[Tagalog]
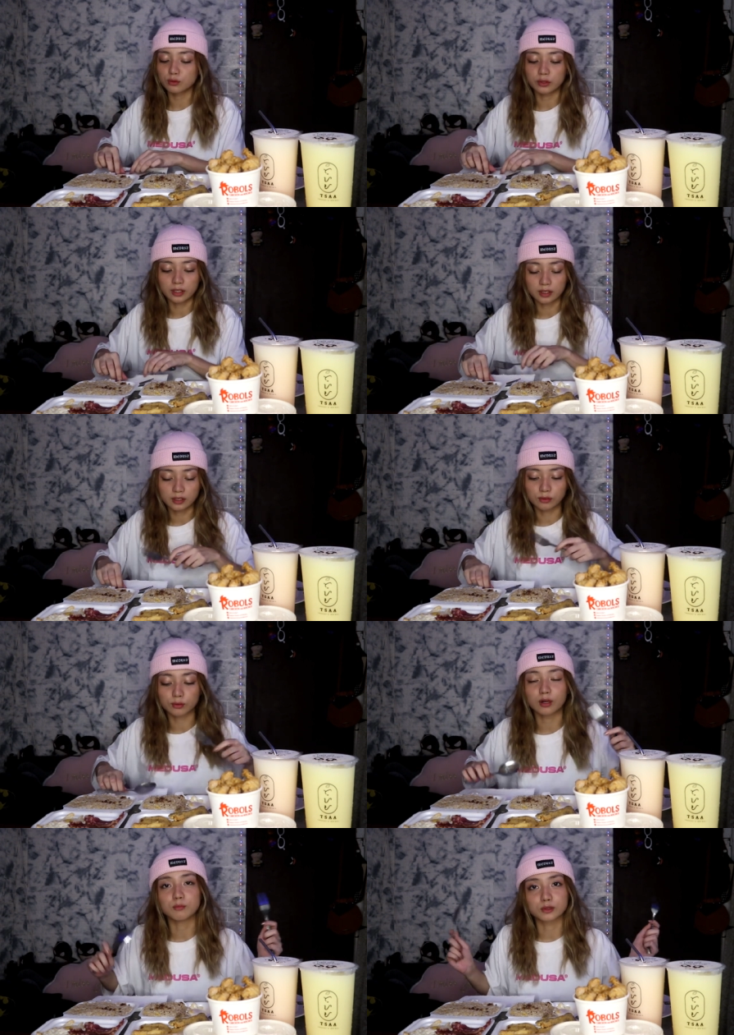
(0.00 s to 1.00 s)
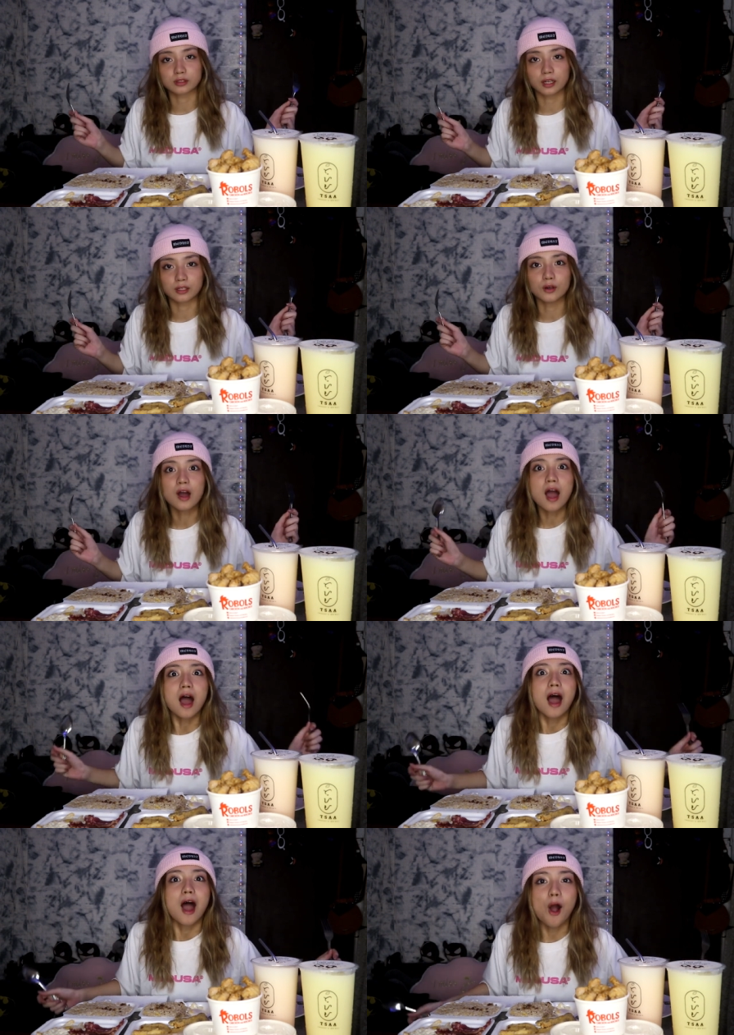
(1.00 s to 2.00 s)
tanungin kung kamusta kayo.
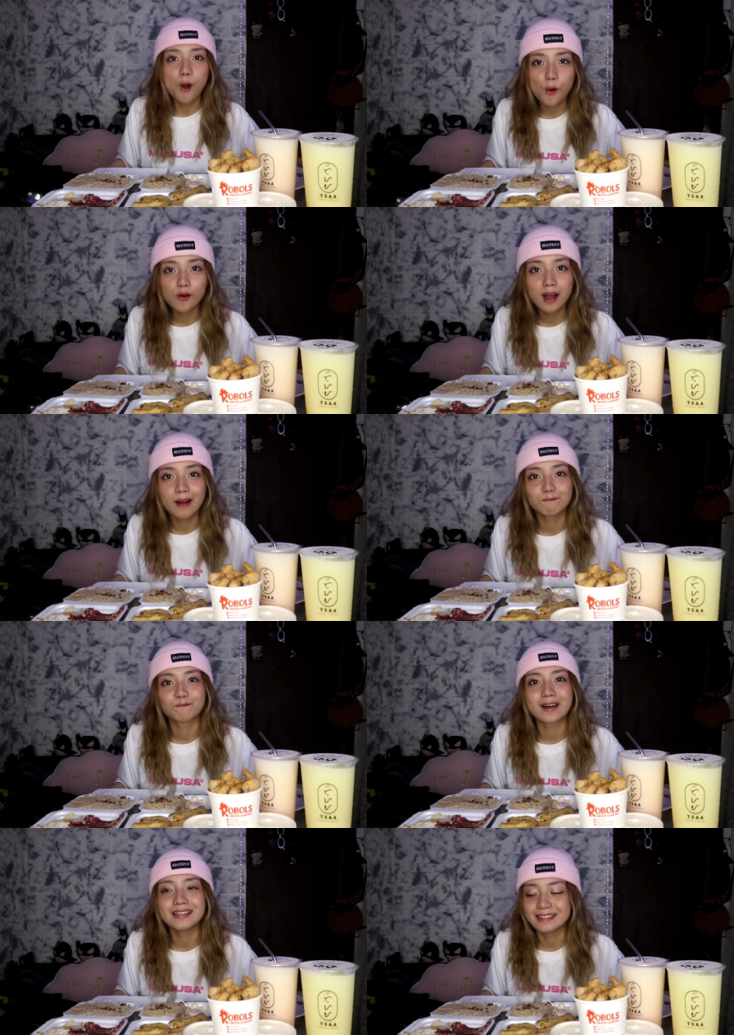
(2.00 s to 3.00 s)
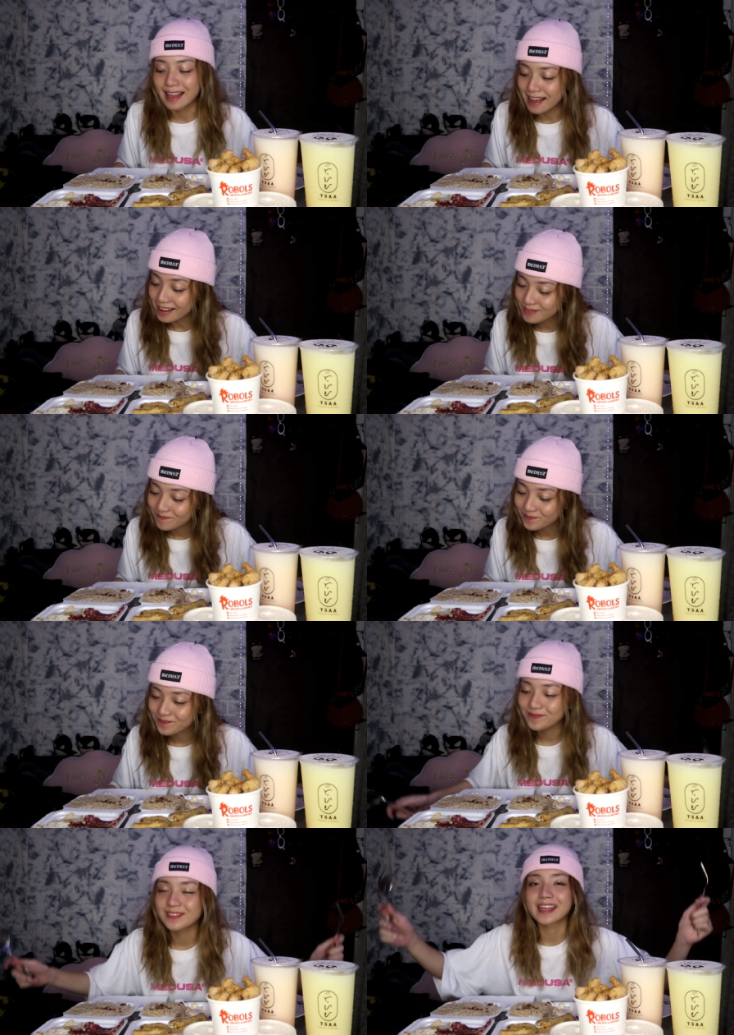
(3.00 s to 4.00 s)
Oo nga pala,
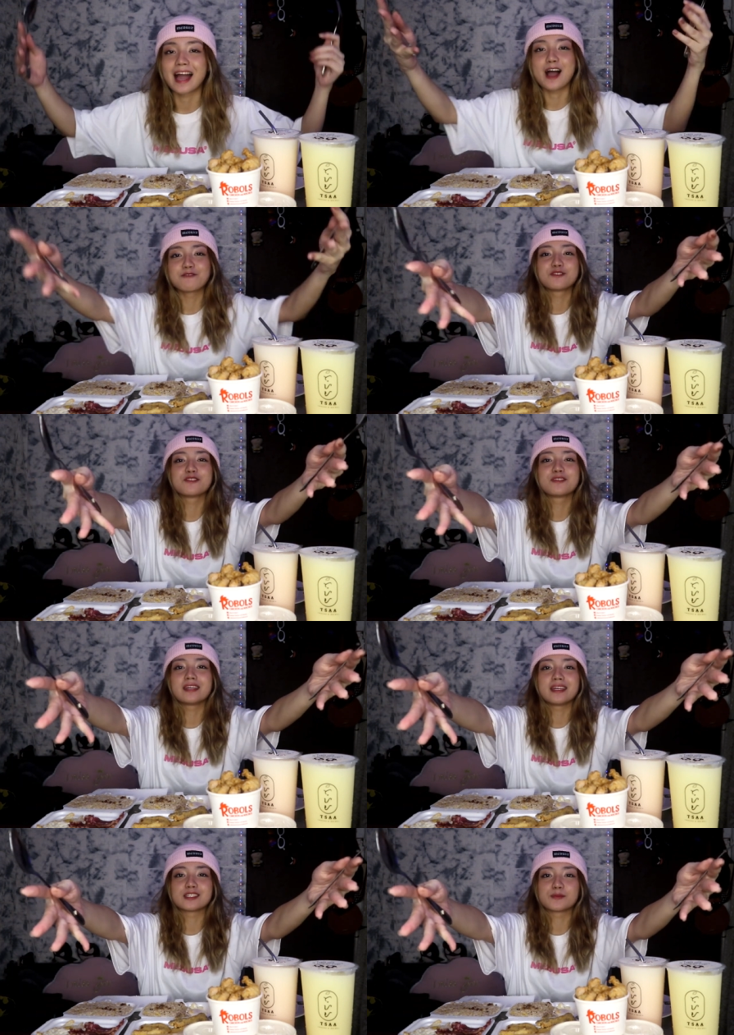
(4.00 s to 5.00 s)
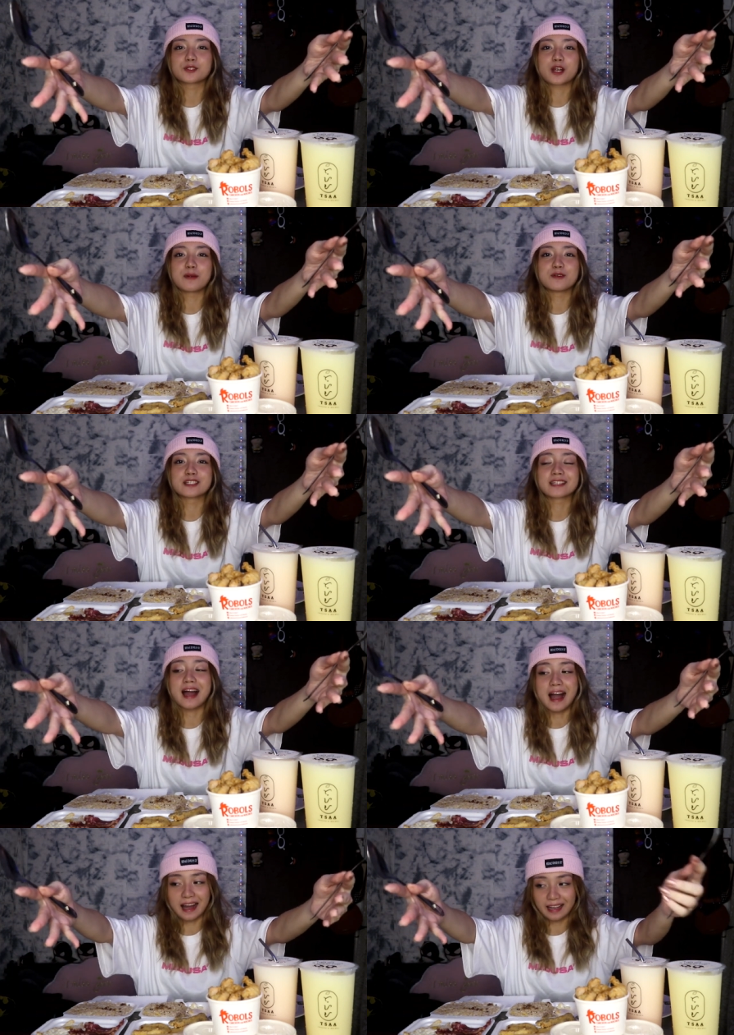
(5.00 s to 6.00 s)
happy 50k subscribers
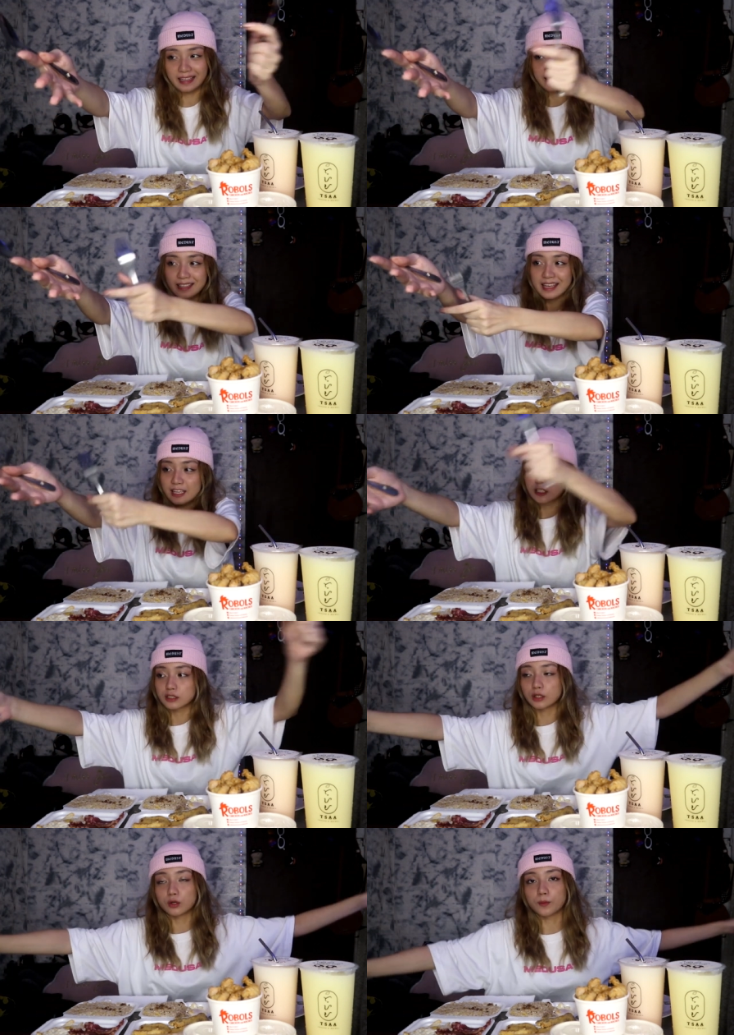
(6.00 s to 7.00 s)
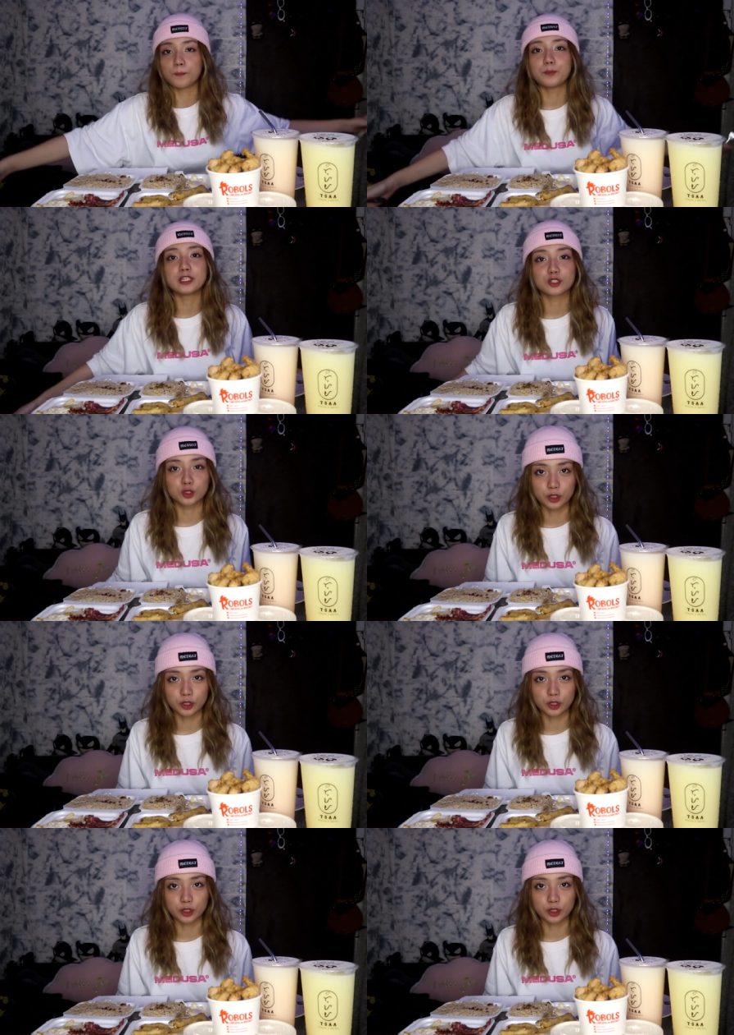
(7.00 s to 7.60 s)
sa akin. So, make